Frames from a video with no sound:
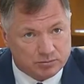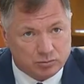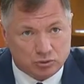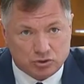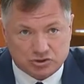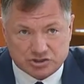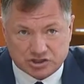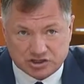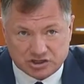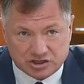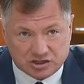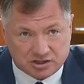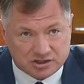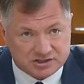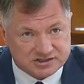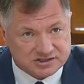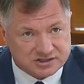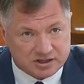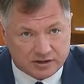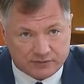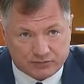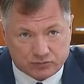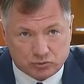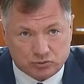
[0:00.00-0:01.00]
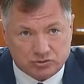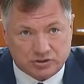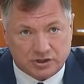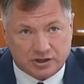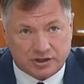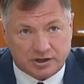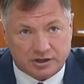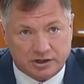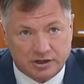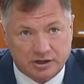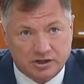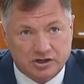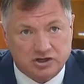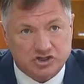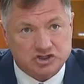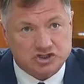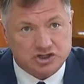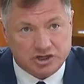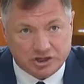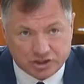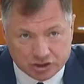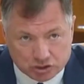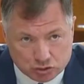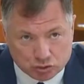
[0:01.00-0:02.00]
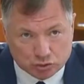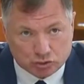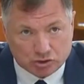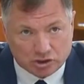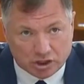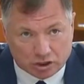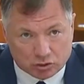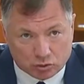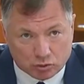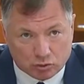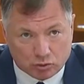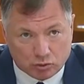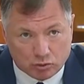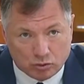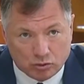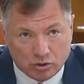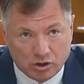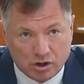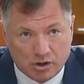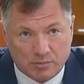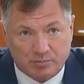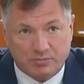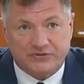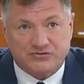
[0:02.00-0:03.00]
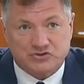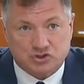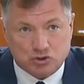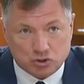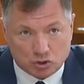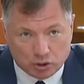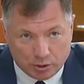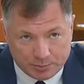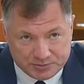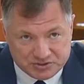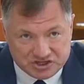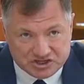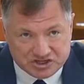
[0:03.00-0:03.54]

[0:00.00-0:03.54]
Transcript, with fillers: надо больше делать ставку на железную дорогу. Мы все